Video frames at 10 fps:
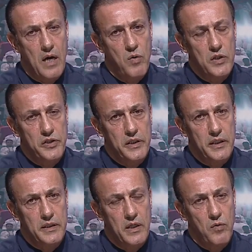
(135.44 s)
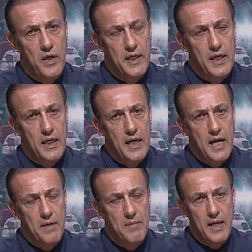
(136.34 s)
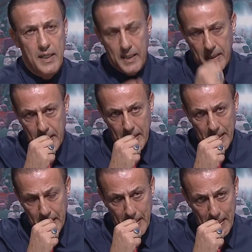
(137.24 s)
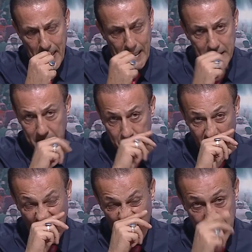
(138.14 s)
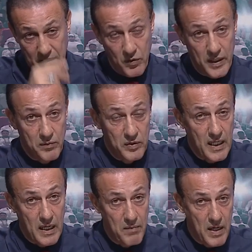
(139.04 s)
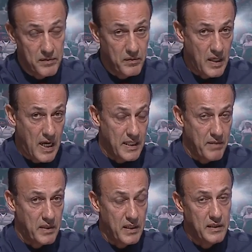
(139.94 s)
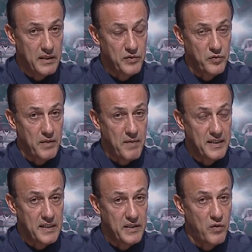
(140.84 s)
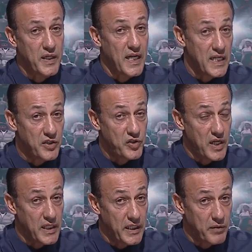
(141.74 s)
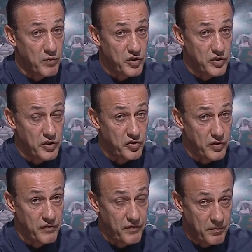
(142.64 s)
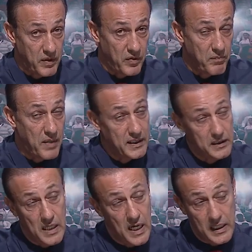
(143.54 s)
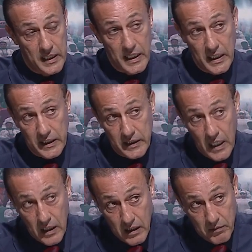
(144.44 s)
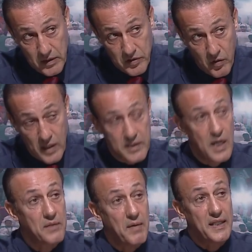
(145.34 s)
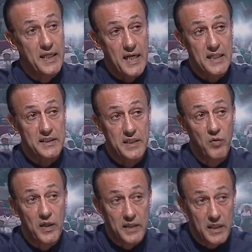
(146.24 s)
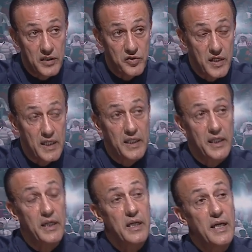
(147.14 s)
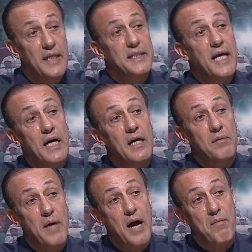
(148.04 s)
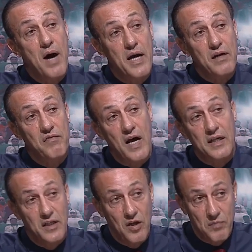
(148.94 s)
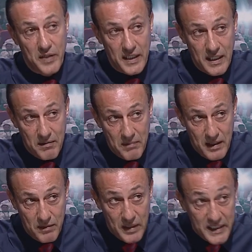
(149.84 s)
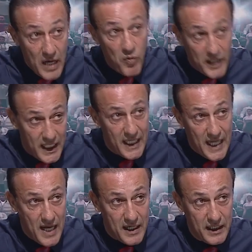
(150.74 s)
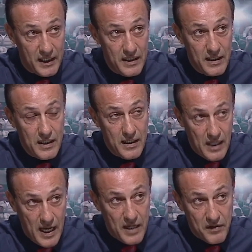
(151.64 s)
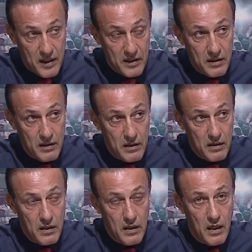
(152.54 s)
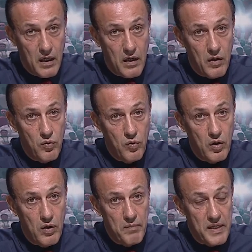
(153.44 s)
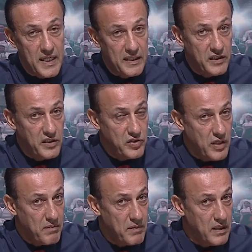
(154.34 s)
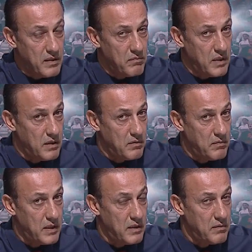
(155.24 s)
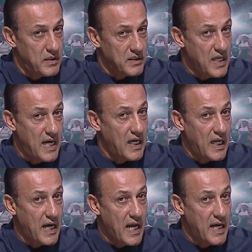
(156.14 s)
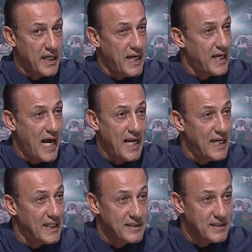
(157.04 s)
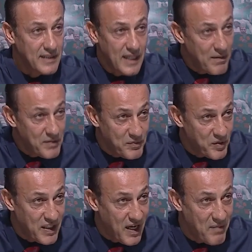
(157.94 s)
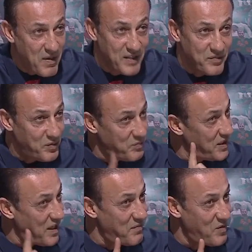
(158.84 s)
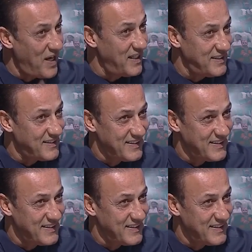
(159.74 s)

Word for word: اول شيء سوينا القرار مال القضاء على التزوير م. سوينا منتخبات خاليه من التزوير بعدين سوينا اللجنه اللي مش تشرف من ضباط الداخليه اللي تدقق بالجوازات م. بعدين انا سويت اللجنه اللي تدقق باعمار الفئات العمريه بالدوري العراقي ايضا او بالنتيجه من من من من صار القرار هي انحلت خمس منتخبات مو منتخب واحد.